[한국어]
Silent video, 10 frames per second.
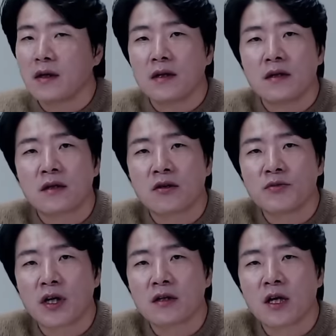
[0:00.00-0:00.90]
이
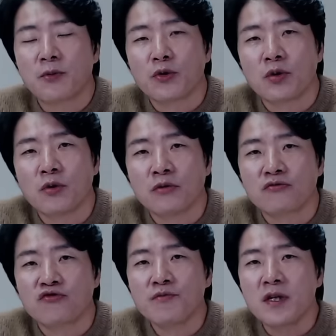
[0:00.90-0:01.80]
특검이라는 게
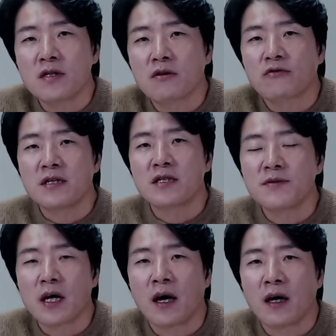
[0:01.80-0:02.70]
보통 국민적
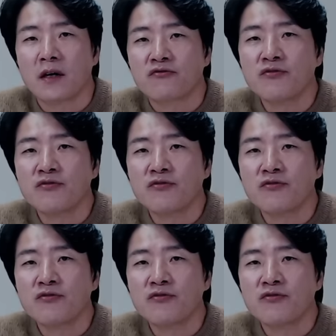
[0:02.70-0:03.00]
관심사,